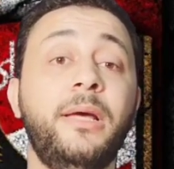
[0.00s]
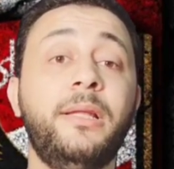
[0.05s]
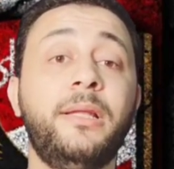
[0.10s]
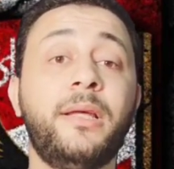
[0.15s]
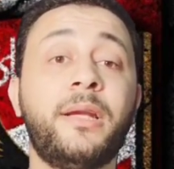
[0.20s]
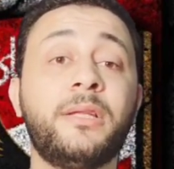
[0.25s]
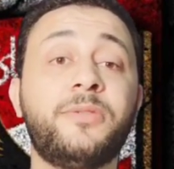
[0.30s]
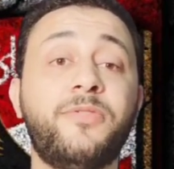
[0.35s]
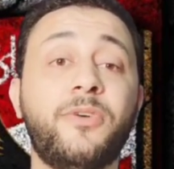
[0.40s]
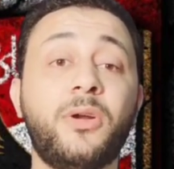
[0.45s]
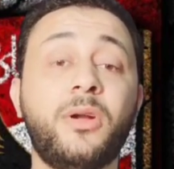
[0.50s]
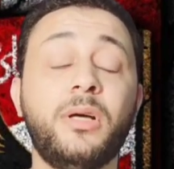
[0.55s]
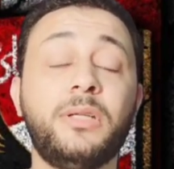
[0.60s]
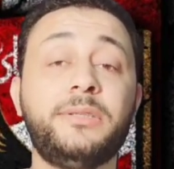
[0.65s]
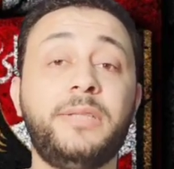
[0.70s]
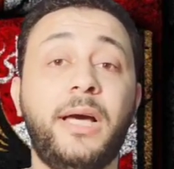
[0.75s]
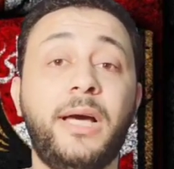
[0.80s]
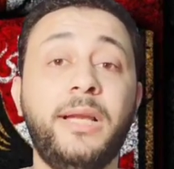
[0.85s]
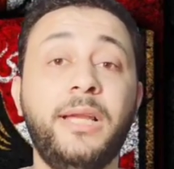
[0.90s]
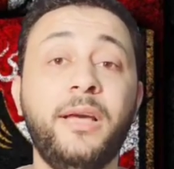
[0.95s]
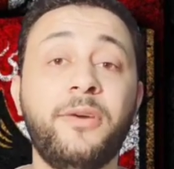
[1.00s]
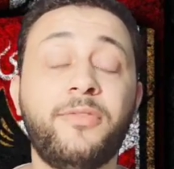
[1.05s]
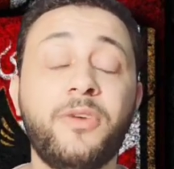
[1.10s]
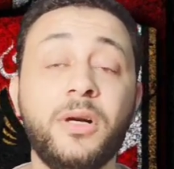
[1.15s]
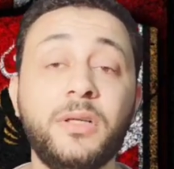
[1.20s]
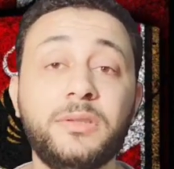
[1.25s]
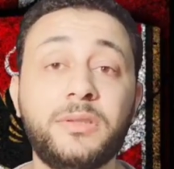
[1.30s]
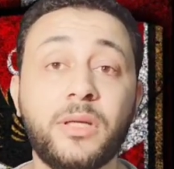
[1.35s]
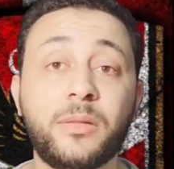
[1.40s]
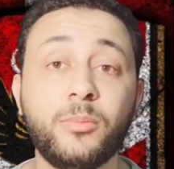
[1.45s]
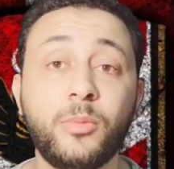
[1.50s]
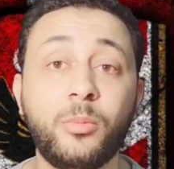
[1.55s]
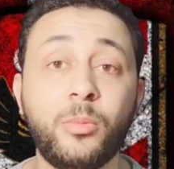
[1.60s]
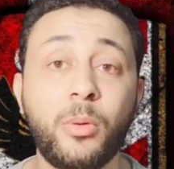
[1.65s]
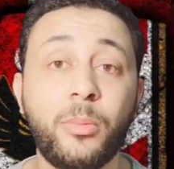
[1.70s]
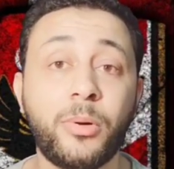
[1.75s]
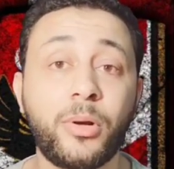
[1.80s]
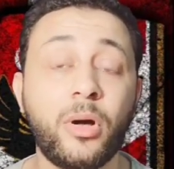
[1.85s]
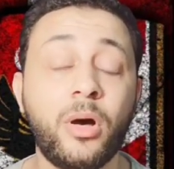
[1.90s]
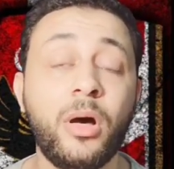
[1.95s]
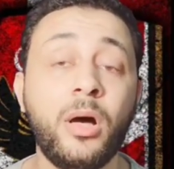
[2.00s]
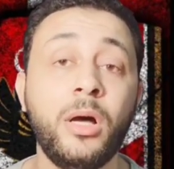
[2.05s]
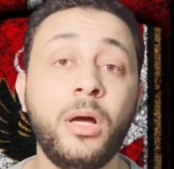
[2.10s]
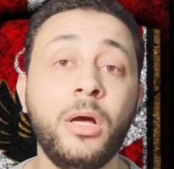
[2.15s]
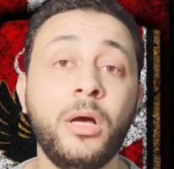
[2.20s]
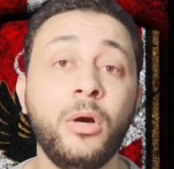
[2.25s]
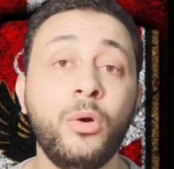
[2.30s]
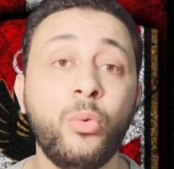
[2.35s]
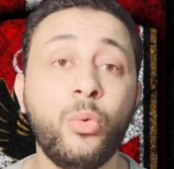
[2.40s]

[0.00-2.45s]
اللي انا اتفرجت عليها في اكتر من مباراه